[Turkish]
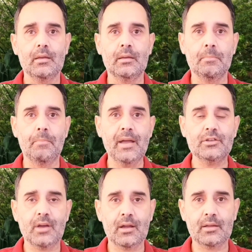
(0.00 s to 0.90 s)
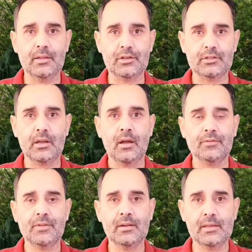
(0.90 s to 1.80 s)
E, bence arkadaşlar
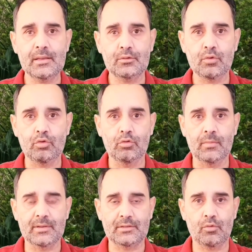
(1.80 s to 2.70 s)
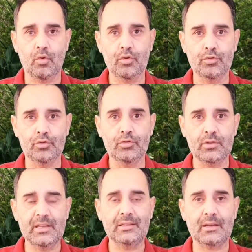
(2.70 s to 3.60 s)
haftanın ilk dokunulmazlık oyununu
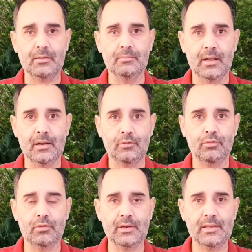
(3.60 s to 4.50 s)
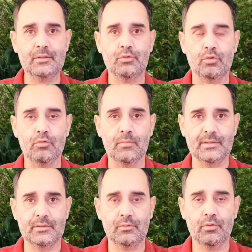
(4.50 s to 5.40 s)
yeni takımlarla kurulan ilk
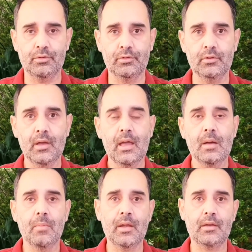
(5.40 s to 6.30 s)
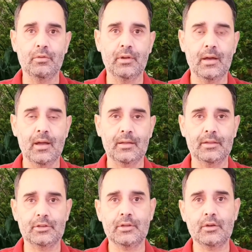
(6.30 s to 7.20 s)
dokunulmazlık oyununu bana göre
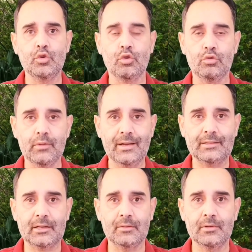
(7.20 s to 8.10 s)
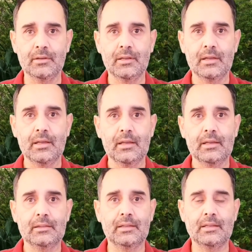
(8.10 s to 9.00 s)
arkadaşlar gönüller takımı
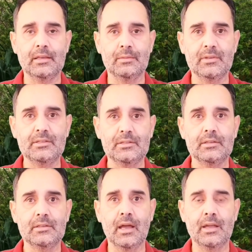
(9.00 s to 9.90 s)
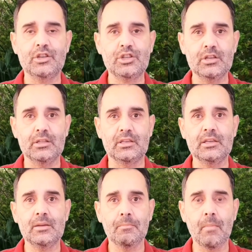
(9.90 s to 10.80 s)
dediğimiz yani
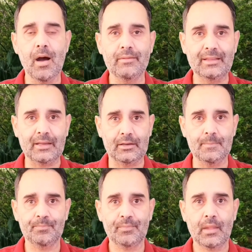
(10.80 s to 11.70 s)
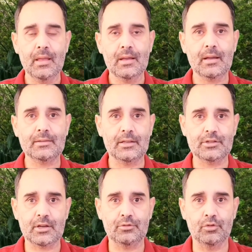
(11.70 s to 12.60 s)
şimdiki mavi takım
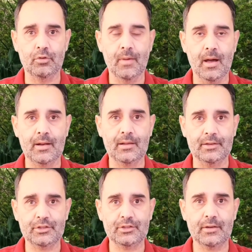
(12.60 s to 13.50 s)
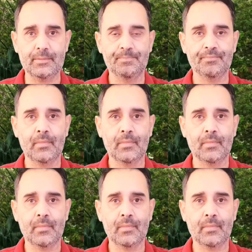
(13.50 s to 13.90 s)
kazanacak diyorum arkadaşlar.